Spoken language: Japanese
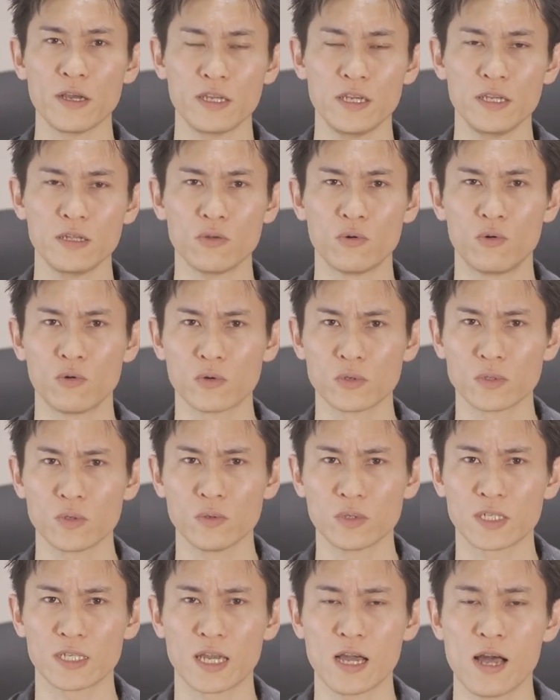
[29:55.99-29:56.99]
ヒート保護
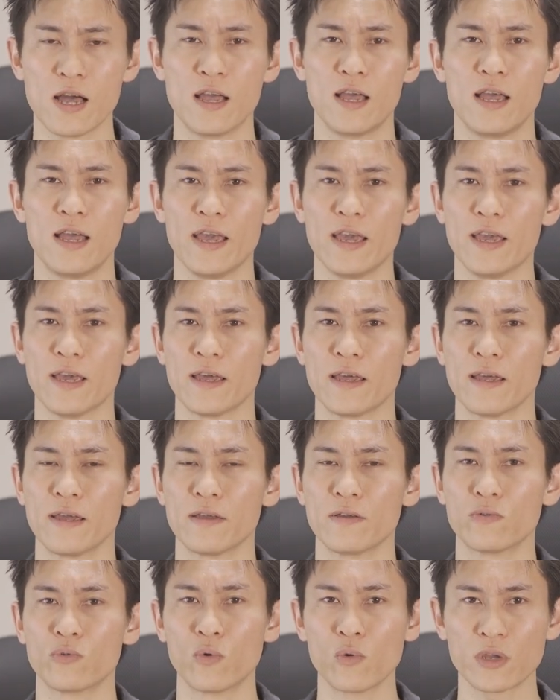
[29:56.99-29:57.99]
装置が、
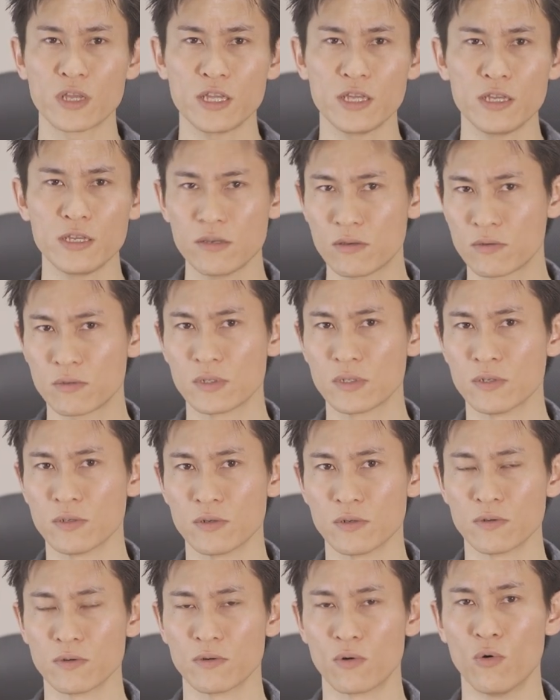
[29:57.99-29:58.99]
動きにくくす
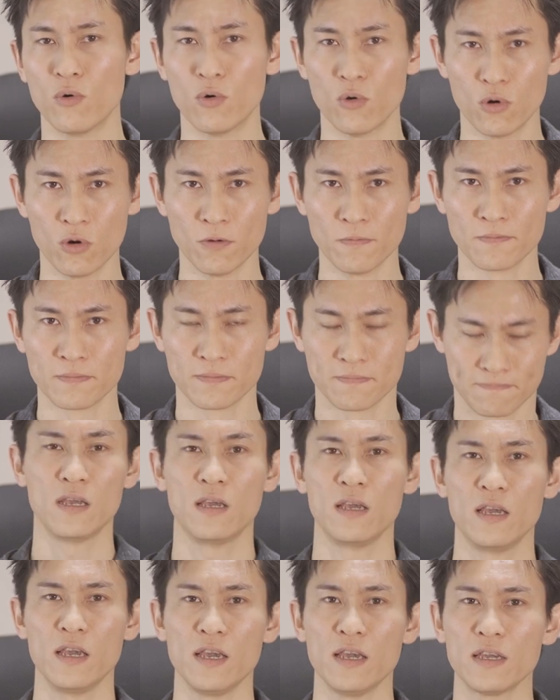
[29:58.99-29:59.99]
る方法、
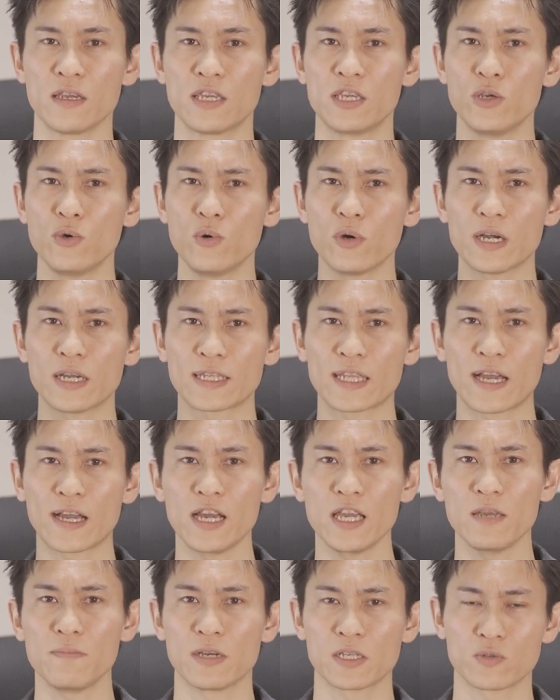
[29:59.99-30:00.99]
気温が
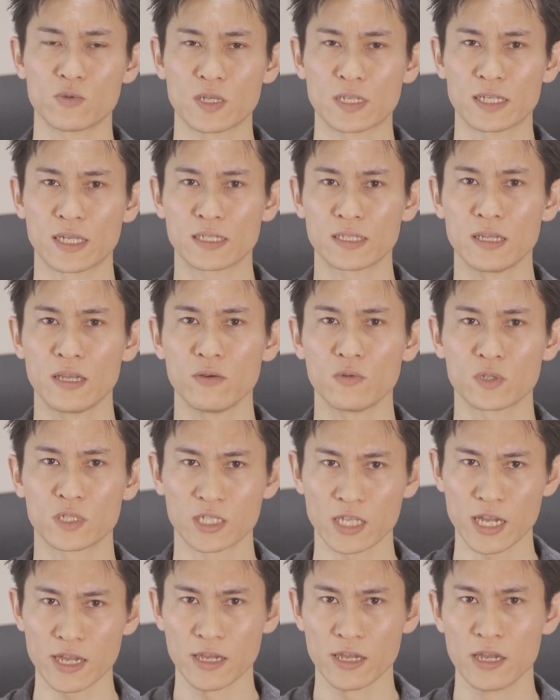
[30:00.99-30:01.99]
高い場所で撮影を
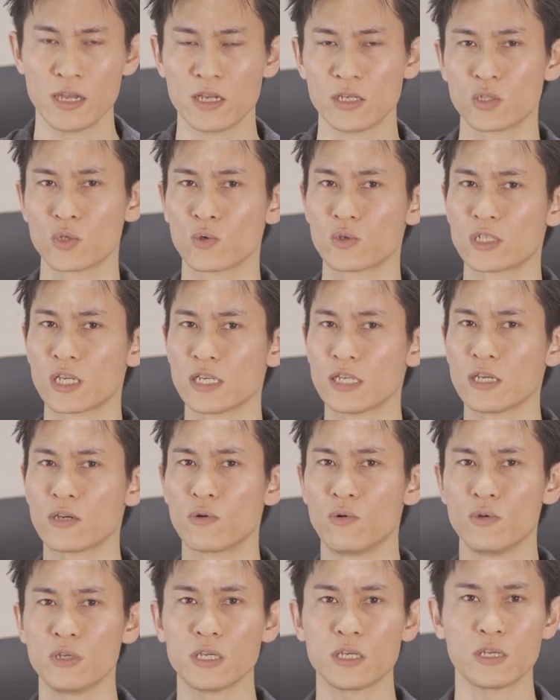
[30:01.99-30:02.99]
しない、直射日
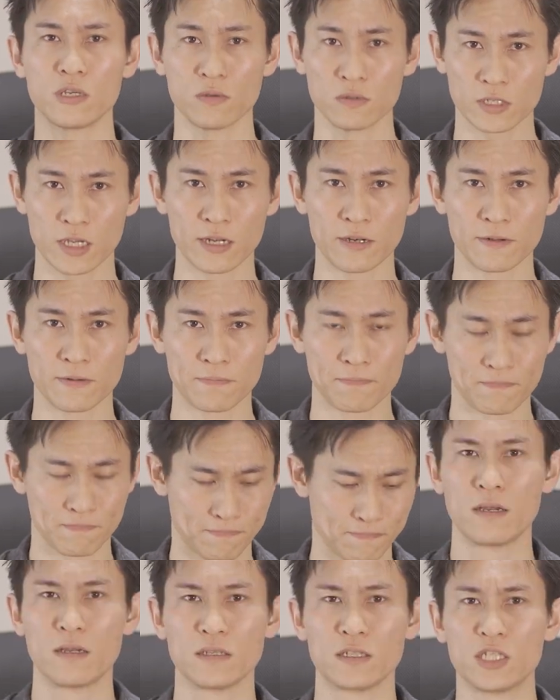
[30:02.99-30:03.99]
光に気をつける、
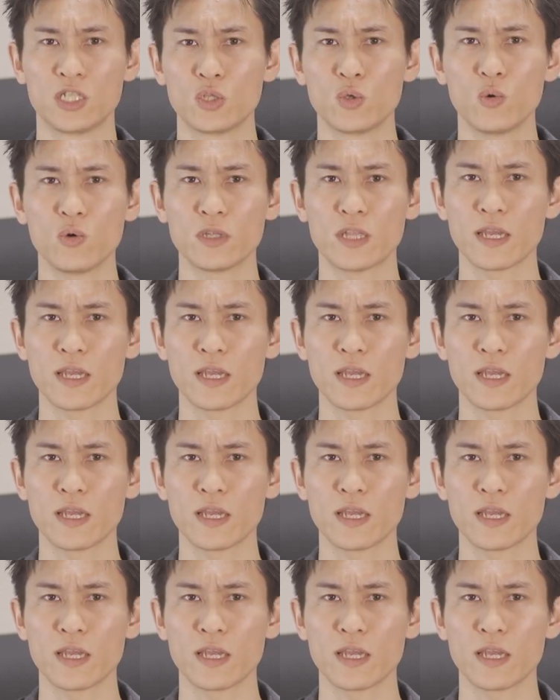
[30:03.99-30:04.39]
自動